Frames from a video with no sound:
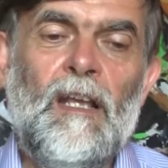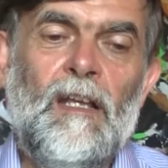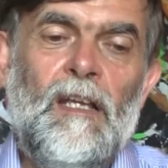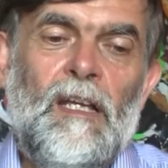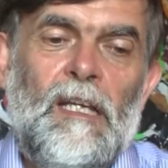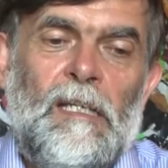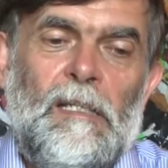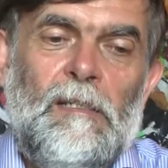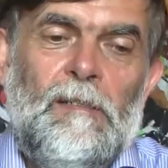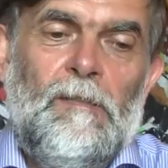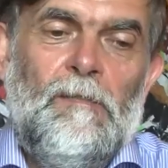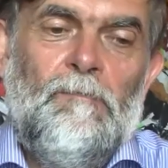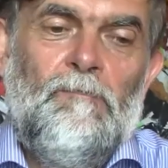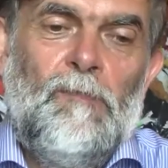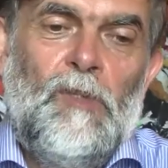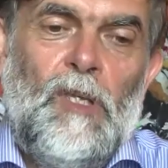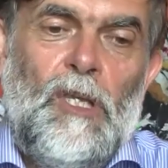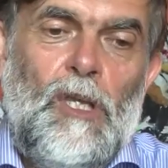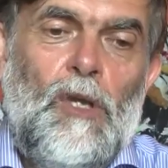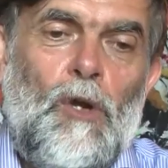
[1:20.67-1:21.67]
Eh,
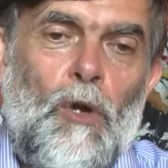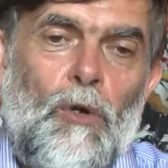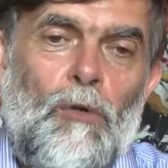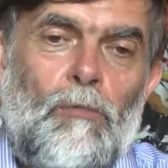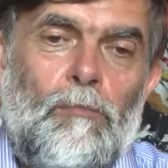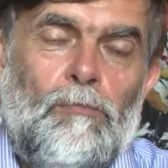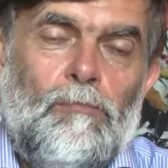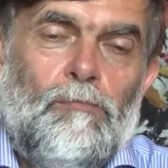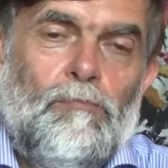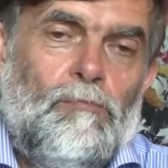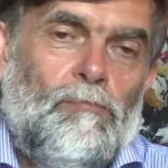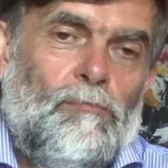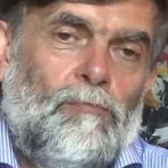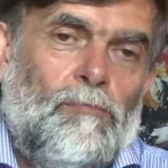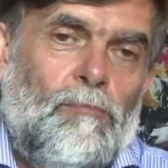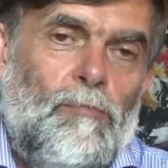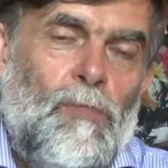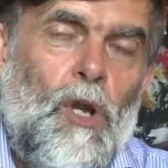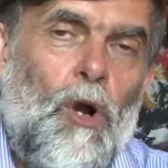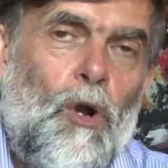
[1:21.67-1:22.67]
io
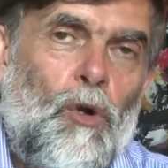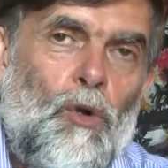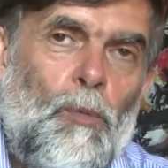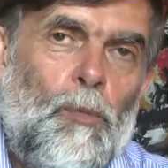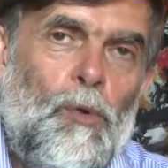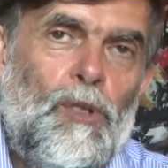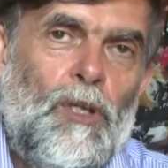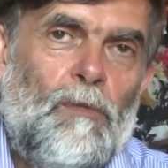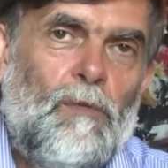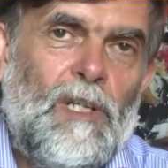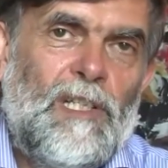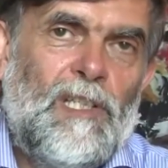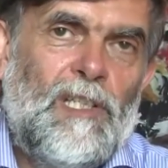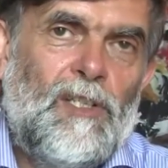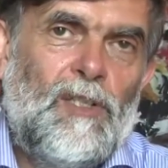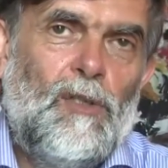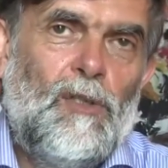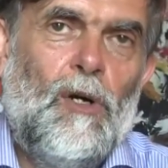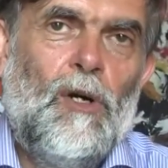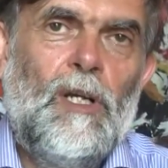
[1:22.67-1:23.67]
mi occupo di queste
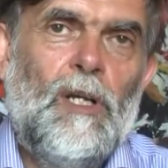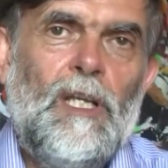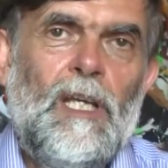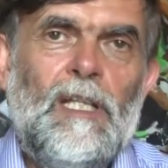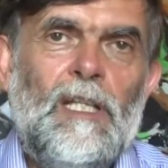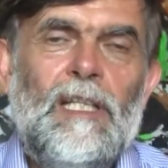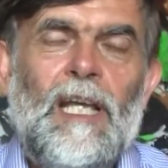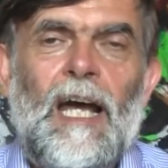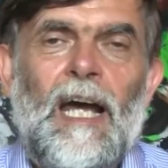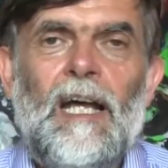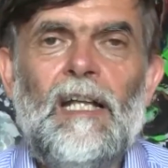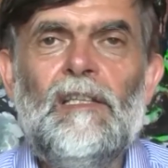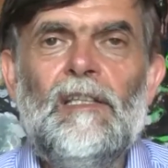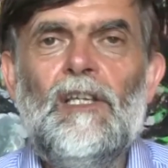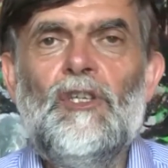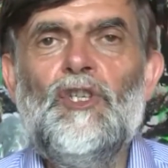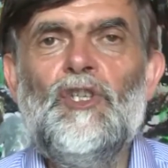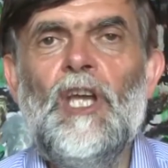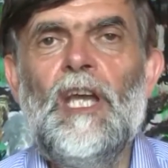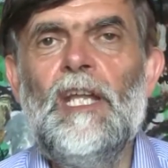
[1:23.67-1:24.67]
storie da
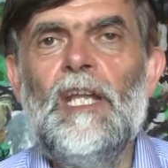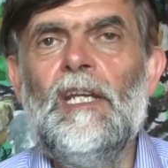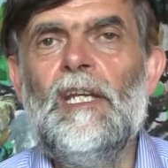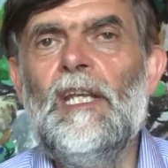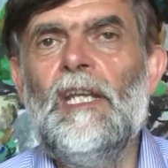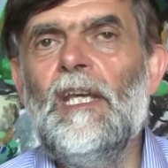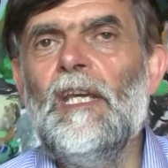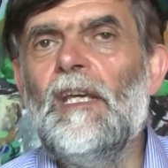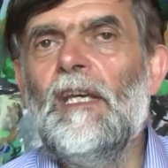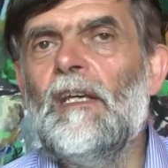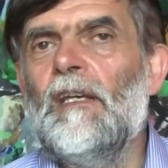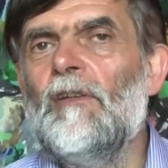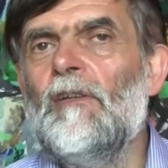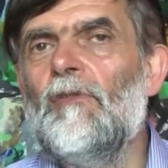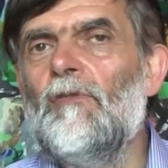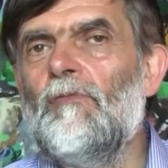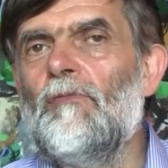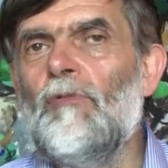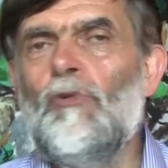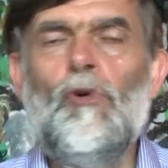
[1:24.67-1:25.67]

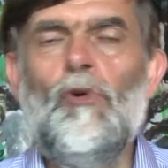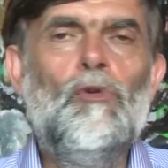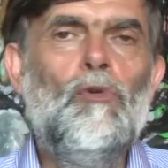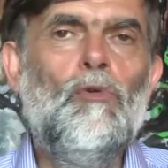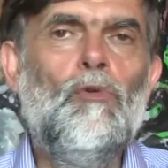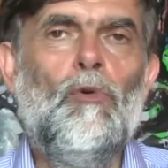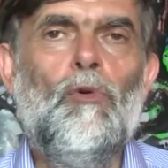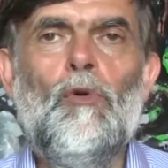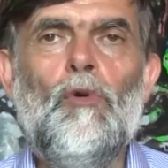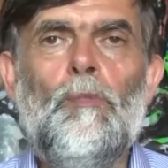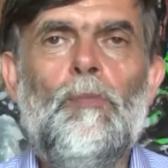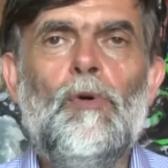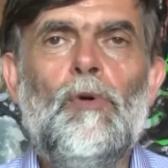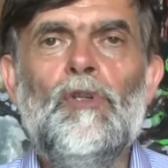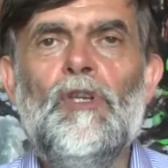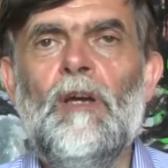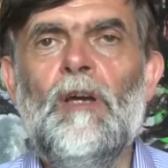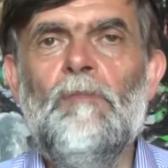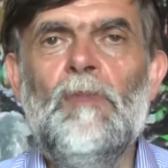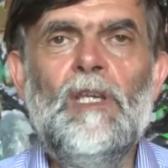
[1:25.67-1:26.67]
decenni con un gruppo
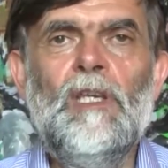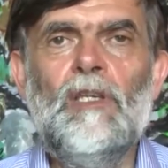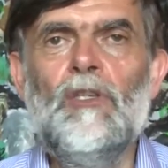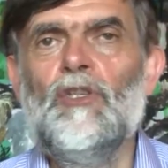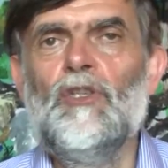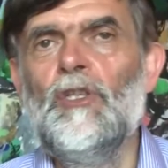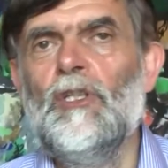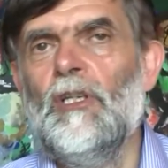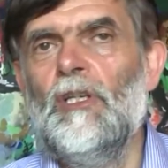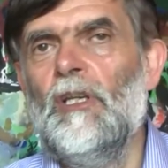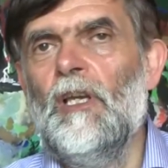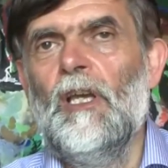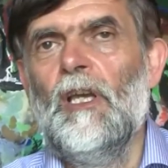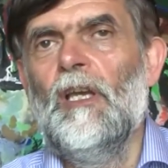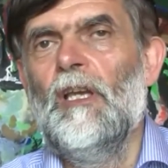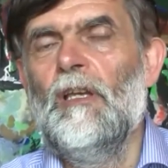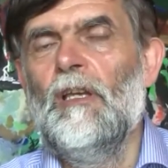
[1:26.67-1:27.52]
di amici,